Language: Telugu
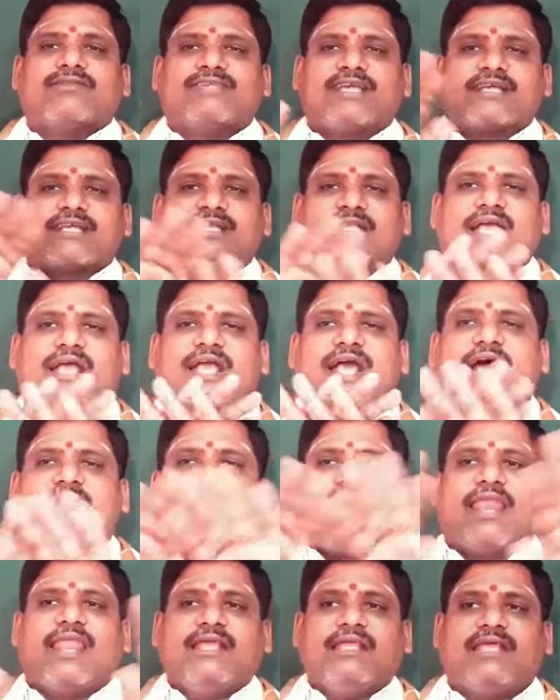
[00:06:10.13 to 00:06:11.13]
చక్కగా
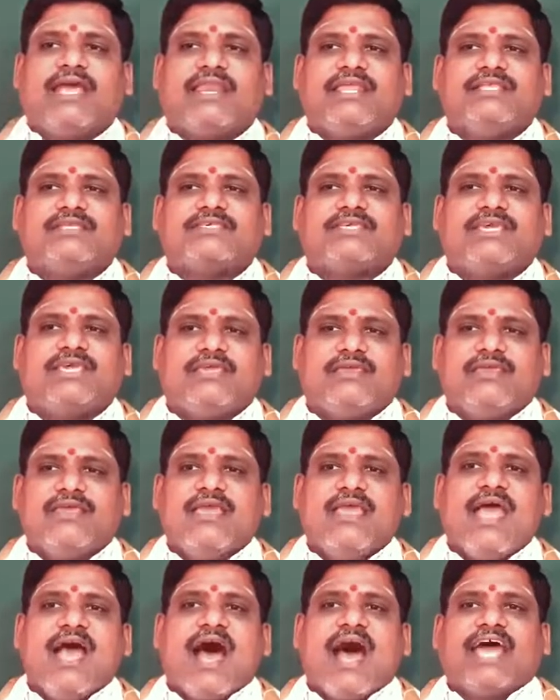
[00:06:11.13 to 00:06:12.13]
అలంకరించి
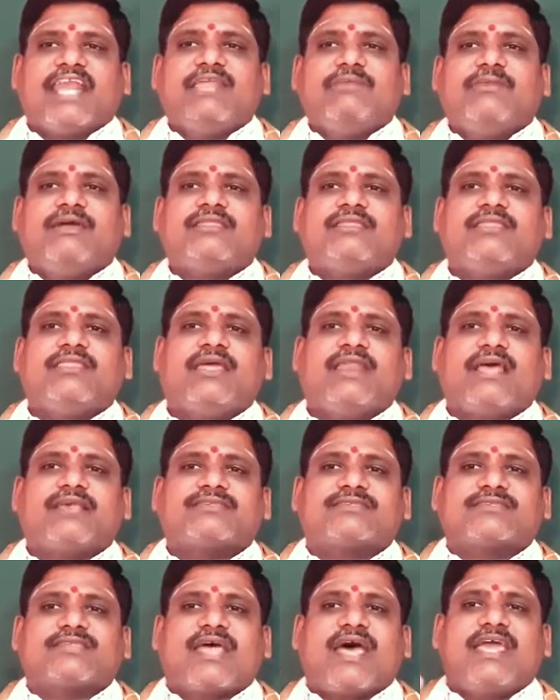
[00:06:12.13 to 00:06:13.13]
హరిమందిర
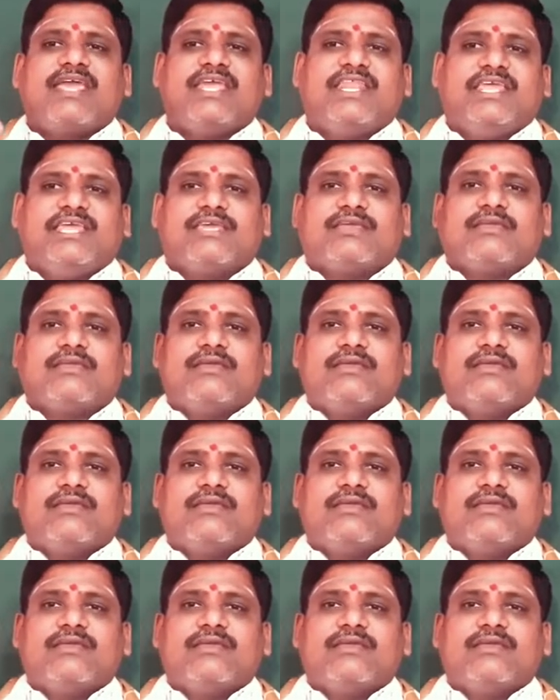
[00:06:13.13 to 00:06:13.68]
స్థాయిని